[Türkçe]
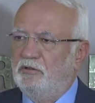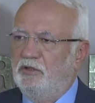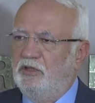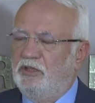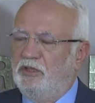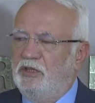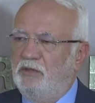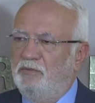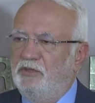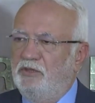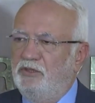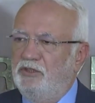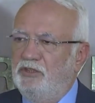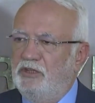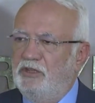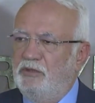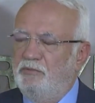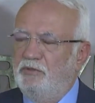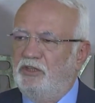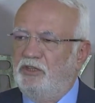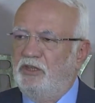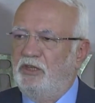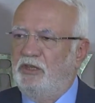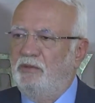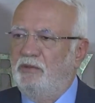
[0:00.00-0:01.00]

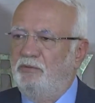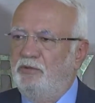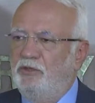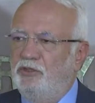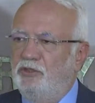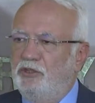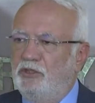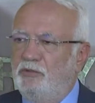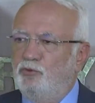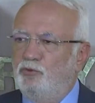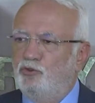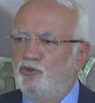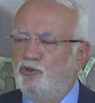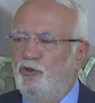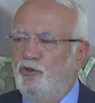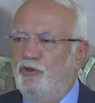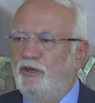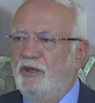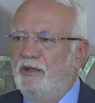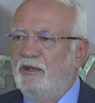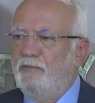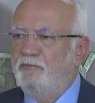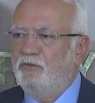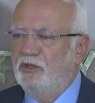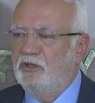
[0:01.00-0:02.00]
2022-2023
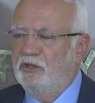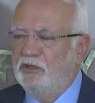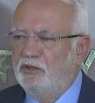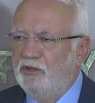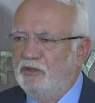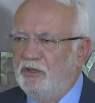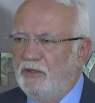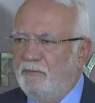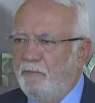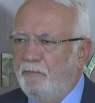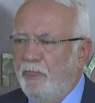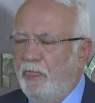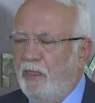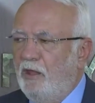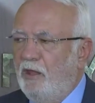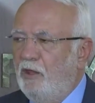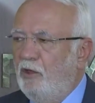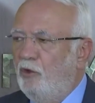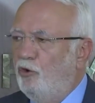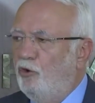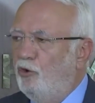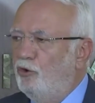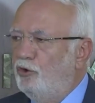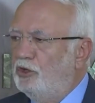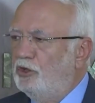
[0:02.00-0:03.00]
öğrenim yılında
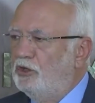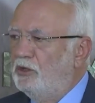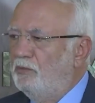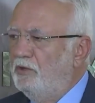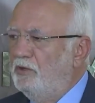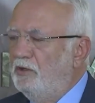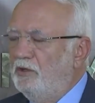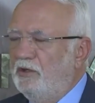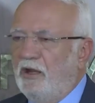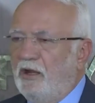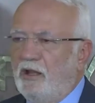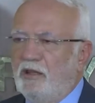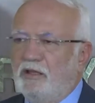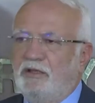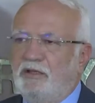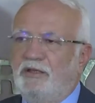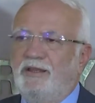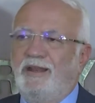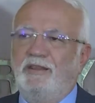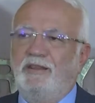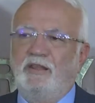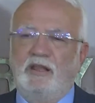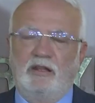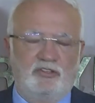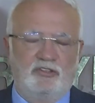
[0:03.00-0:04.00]
12 bin liralık
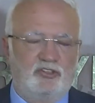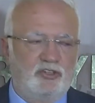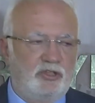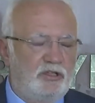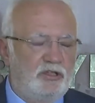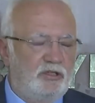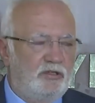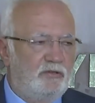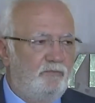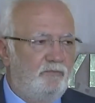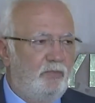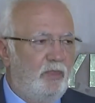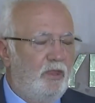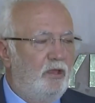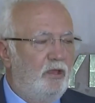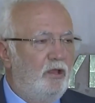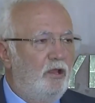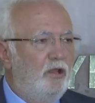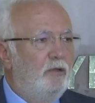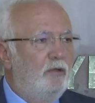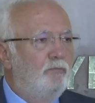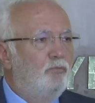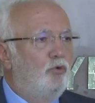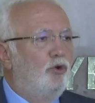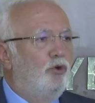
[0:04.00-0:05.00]
kredi alacak.
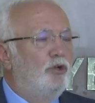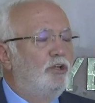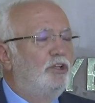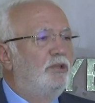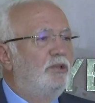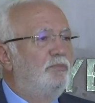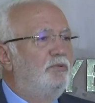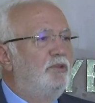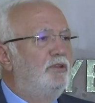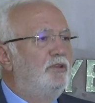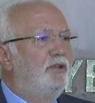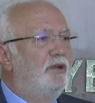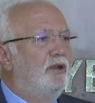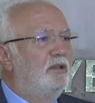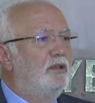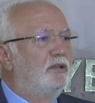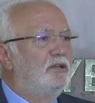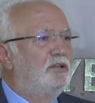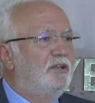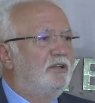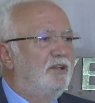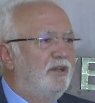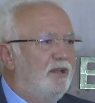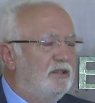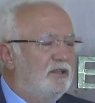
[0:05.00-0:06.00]
Bu 12 bin
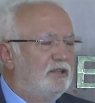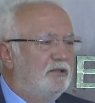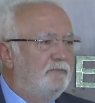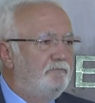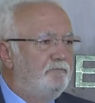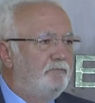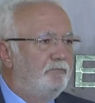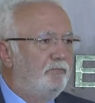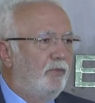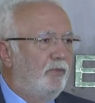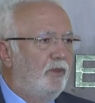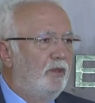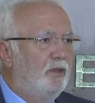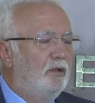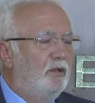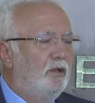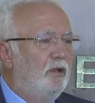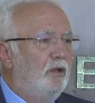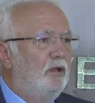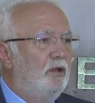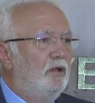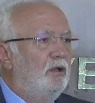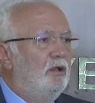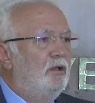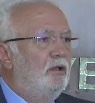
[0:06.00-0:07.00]
liralık kredi
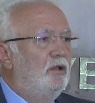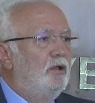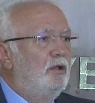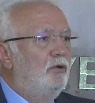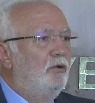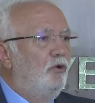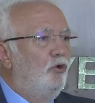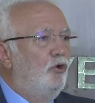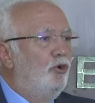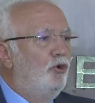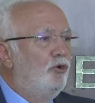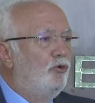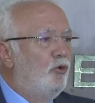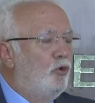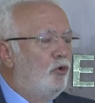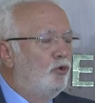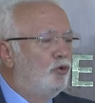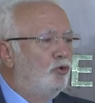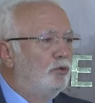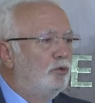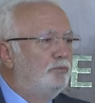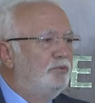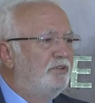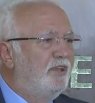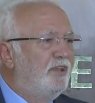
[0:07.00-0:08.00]

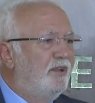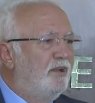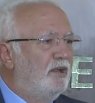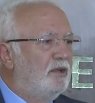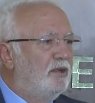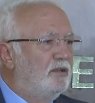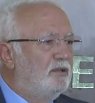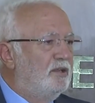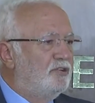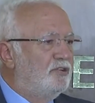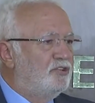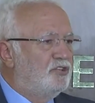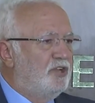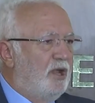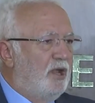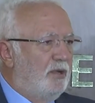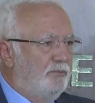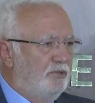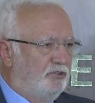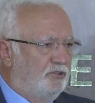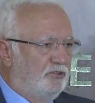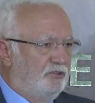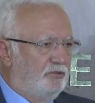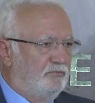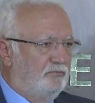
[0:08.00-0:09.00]
okul bitene kadar
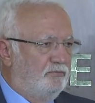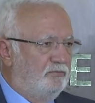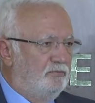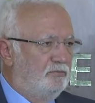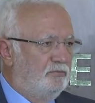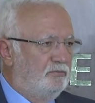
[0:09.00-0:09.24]
sabit.